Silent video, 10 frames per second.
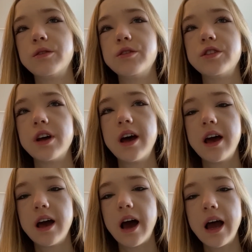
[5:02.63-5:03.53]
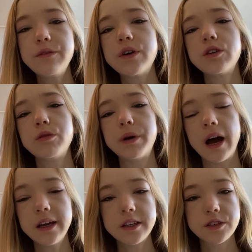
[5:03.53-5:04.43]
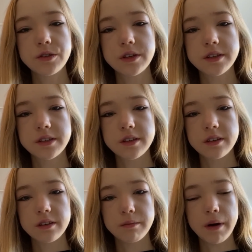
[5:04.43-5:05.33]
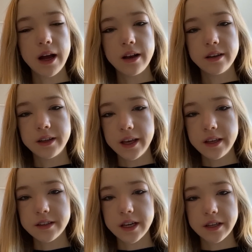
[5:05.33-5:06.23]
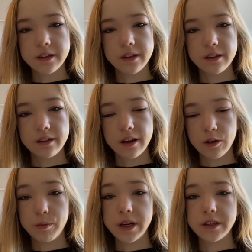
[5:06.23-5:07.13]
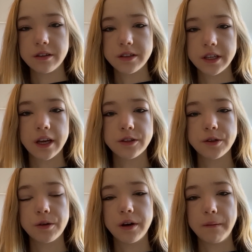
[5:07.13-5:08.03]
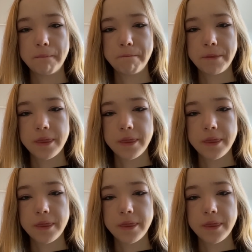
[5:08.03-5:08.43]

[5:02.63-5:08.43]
und einfach nur bereit dazu ist, mal Gegenseitenargumente sich anzuhören.